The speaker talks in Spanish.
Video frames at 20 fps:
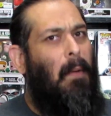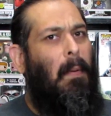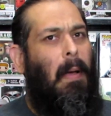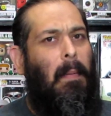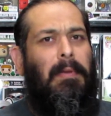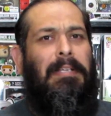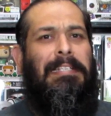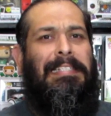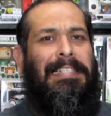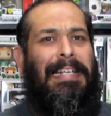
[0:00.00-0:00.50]
pero
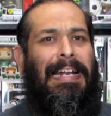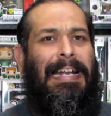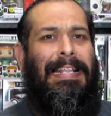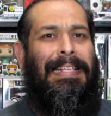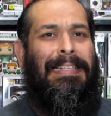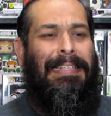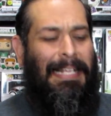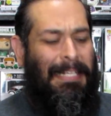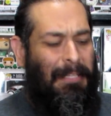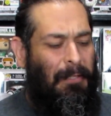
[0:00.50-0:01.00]
vamos a hacer el
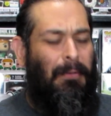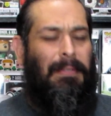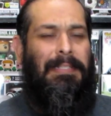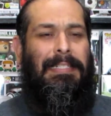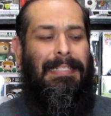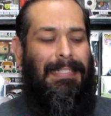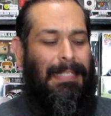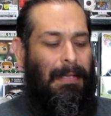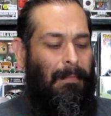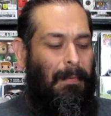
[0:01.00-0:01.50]
intento,
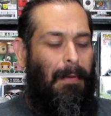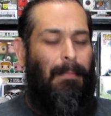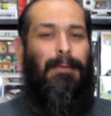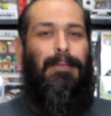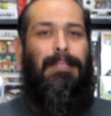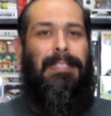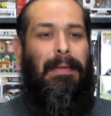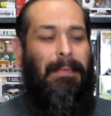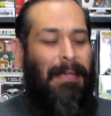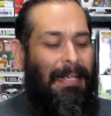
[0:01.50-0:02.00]
así es que
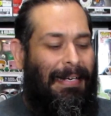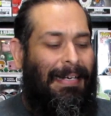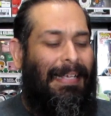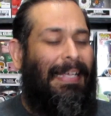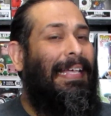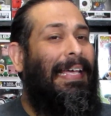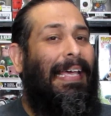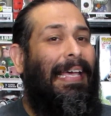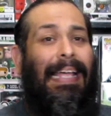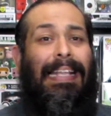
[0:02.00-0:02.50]
vamos a ver
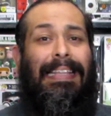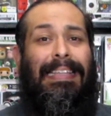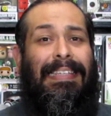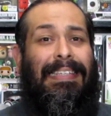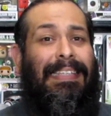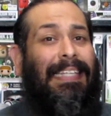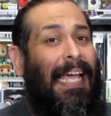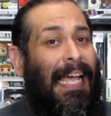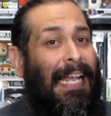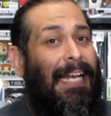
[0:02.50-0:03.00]
qué
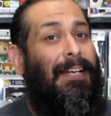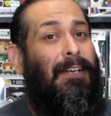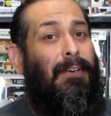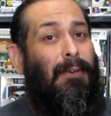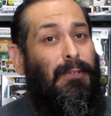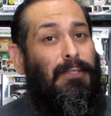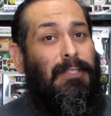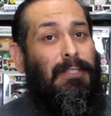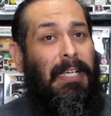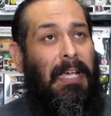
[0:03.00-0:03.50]

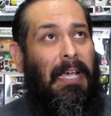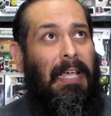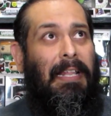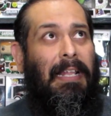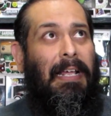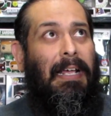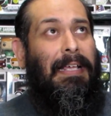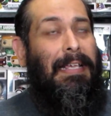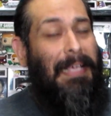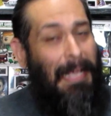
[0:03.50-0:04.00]
tal nos
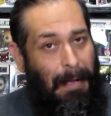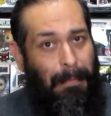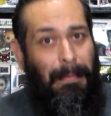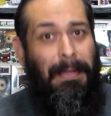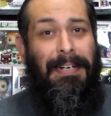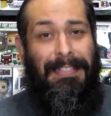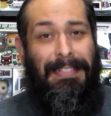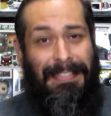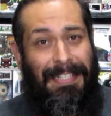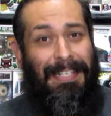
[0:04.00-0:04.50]
queda y a
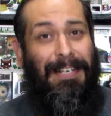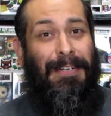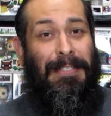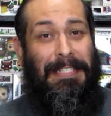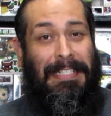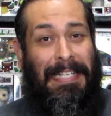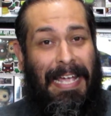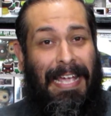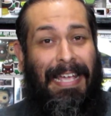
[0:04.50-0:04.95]
ver si nos